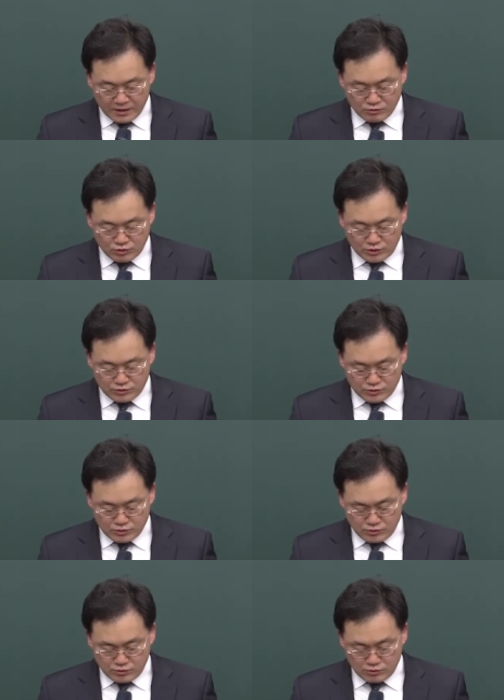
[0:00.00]
우리
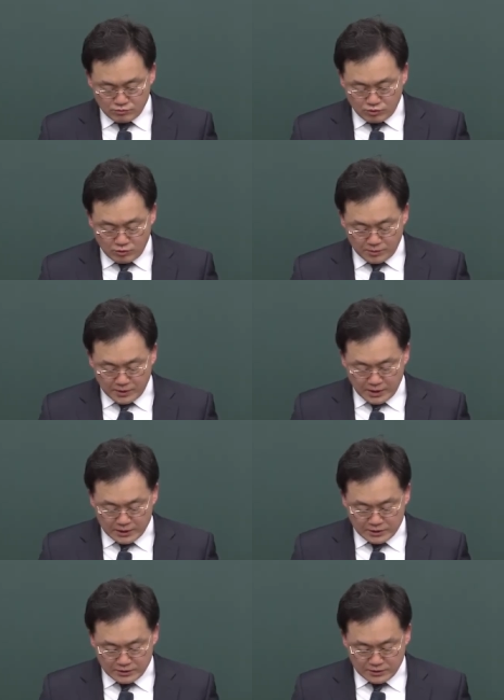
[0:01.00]
수소는 무겁게
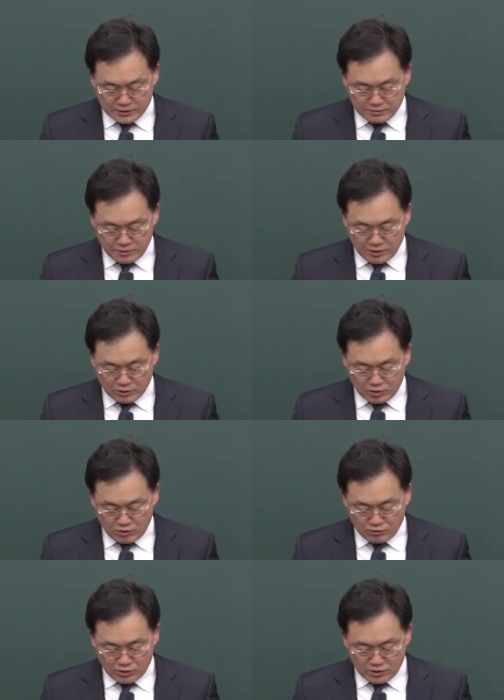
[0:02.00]
실었으며 또
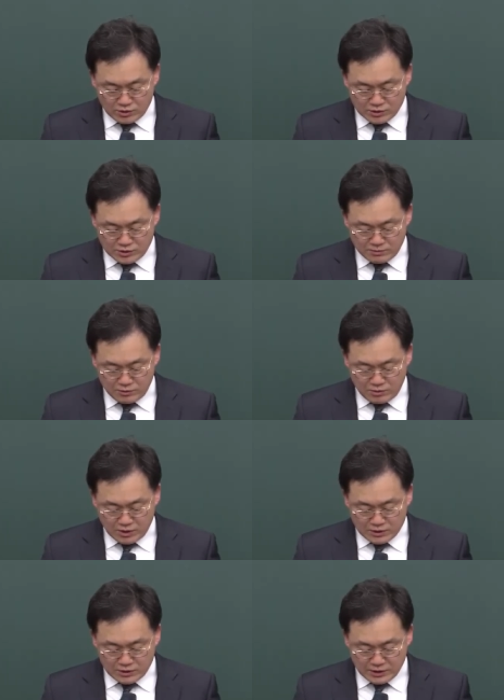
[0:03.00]
우리를
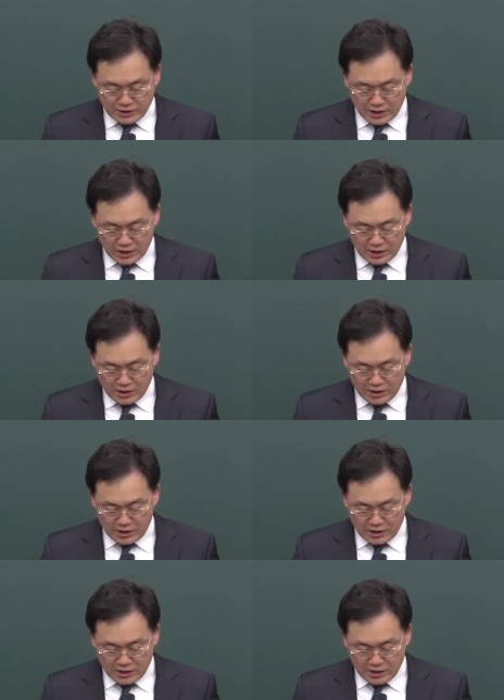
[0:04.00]
침노하는 일이나